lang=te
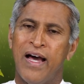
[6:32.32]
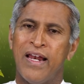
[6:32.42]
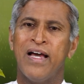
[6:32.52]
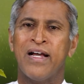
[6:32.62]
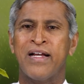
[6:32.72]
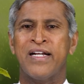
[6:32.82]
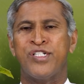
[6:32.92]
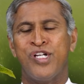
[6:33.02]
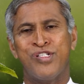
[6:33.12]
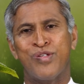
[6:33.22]
అలా కట్
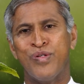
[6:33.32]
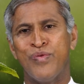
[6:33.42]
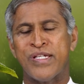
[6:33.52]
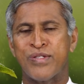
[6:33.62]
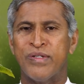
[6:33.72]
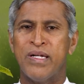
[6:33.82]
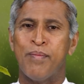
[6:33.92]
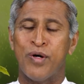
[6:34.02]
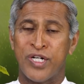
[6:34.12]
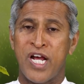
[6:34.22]
చేసుకుని వేసుకుంటే
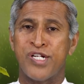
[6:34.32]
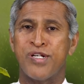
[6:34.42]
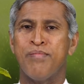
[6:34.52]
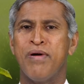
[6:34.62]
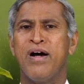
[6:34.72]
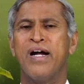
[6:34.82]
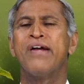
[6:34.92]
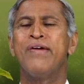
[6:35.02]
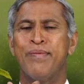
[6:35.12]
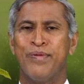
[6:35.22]
పొటాషియం
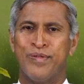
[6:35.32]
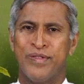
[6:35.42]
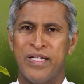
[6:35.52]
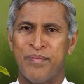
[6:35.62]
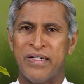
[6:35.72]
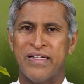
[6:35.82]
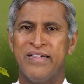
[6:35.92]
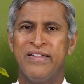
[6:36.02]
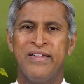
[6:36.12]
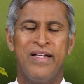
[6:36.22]
బాగా వెళ్ళిపోతుంది అనమాట
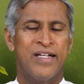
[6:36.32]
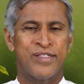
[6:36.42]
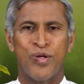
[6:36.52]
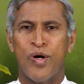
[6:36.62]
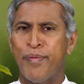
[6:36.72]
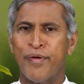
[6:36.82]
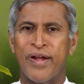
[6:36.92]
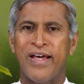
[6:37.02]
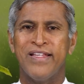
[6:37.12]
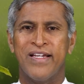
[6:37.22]
అసలు లోపం
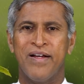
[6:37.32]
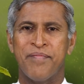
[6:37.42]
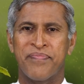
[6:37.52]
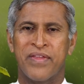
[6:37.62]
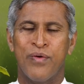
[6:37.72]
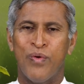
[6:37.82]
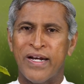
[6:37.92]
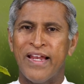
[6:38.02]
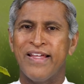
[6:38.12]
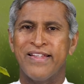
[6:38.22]
రాదు ఇక
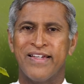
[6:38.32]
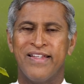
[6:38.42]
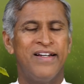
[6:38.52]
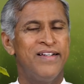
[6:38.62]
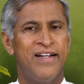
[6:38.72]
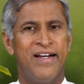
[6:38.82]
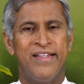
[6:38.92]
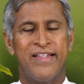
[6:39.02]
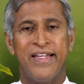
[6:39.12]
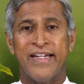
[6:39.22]
వండలేదు కదా
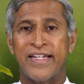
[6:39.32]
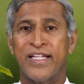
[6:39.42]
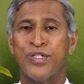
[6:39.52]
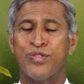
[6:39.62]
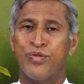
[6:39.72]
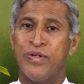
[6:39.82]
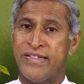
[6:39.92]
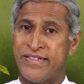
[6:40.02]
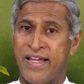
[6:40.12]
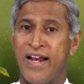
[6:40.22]
అందుకని ఇట్లా తీసుకోండి
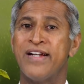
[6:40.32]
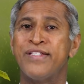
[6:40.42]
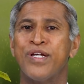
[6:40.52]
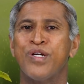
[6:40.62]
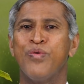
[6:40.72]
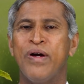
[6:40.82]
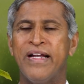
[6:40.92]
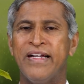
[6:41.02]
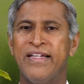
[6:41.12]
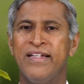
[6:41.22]
సలాడ్స్ ఎక్కువ
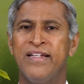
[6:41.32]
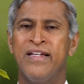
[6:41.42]
వాడండి